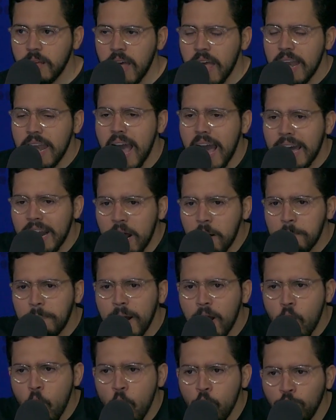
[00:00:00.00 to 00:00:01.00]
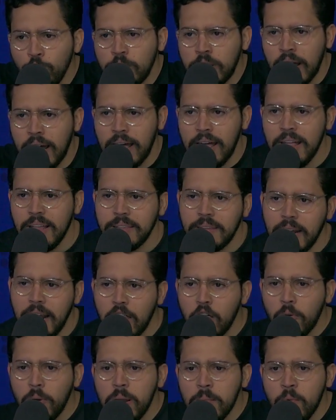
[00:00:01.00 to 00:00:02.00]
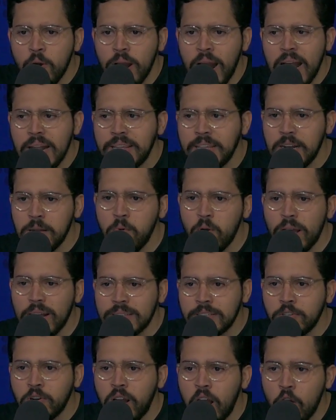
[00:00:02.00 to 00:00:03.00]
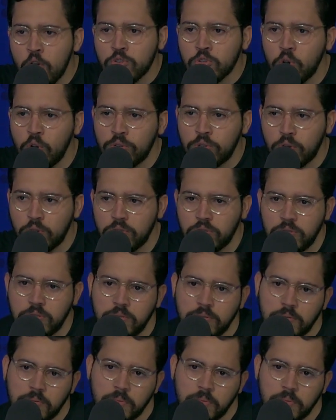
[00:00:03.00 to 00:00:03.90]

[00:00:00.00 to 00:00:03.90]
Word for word: La gran pregunta de la doble moral tenemos que hacernos a nosotros.